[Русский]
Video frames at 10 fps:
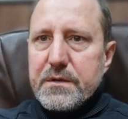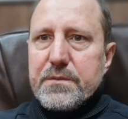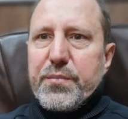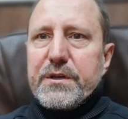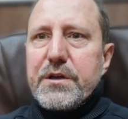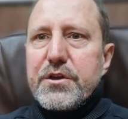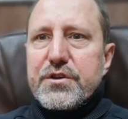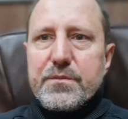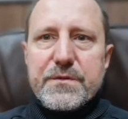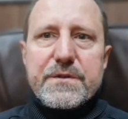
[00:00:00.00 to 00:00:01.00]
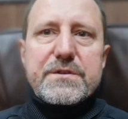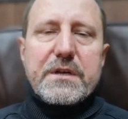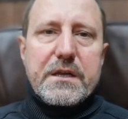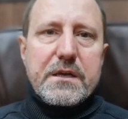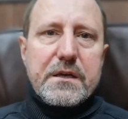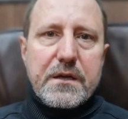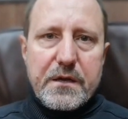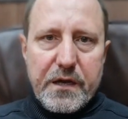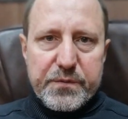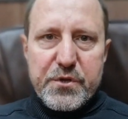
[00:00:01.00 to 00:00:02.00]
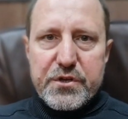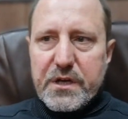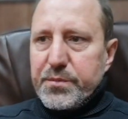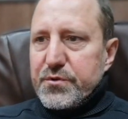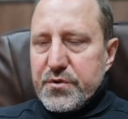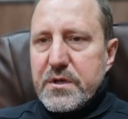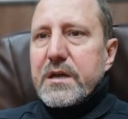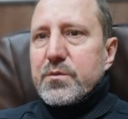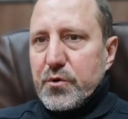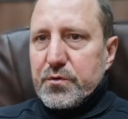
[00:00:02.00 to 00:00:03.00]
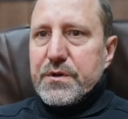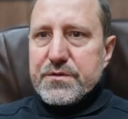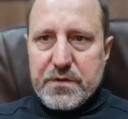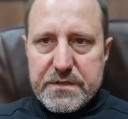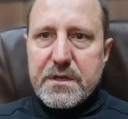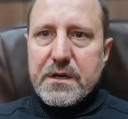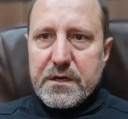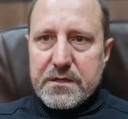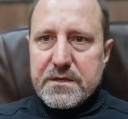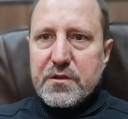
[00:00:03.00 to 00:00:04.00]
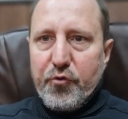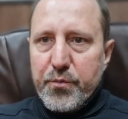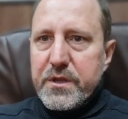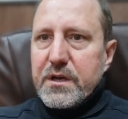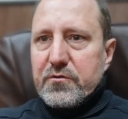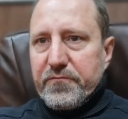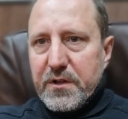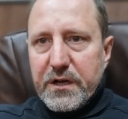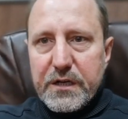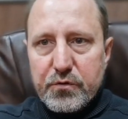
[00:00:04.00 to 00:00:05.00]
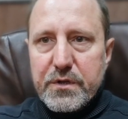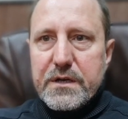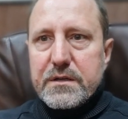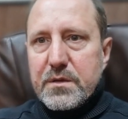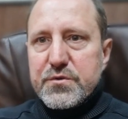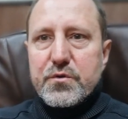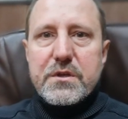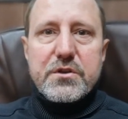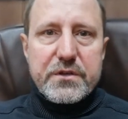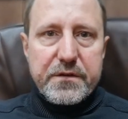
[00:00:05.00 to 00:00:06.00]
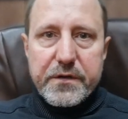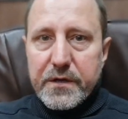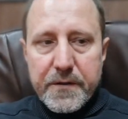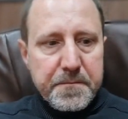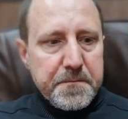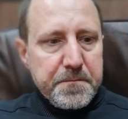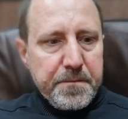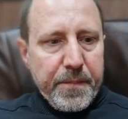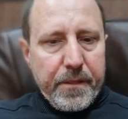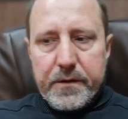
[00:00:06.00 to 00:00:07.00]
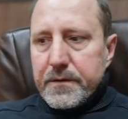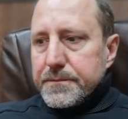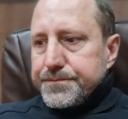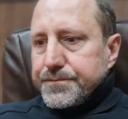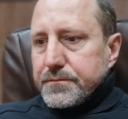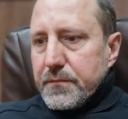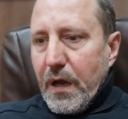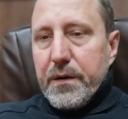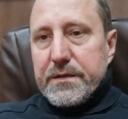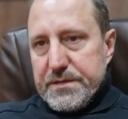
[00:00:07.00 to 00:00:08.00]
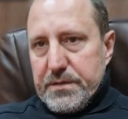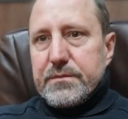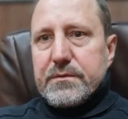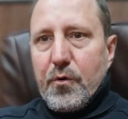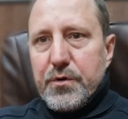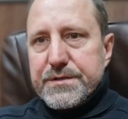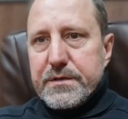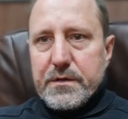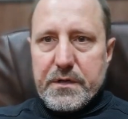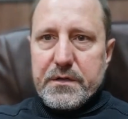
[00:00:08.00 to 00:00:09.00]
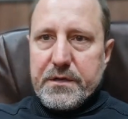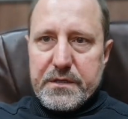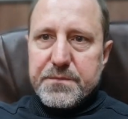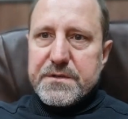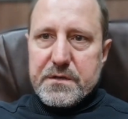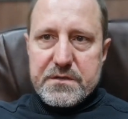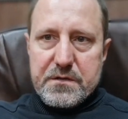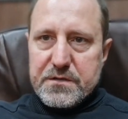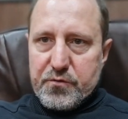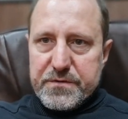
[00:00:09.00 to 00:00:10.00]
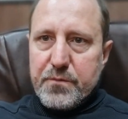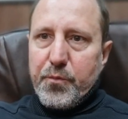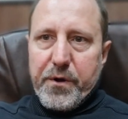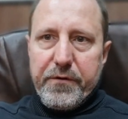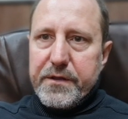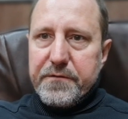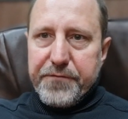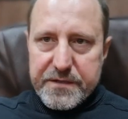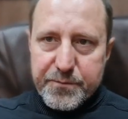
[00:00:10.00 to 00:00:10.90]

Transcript: подходящем здании отмечали, потому что я не мог только сюда заехать. Из одного меня тут волокли туда там, сотни человек. И а, кстати, на улице рядом с ростовским управлением ФСБ,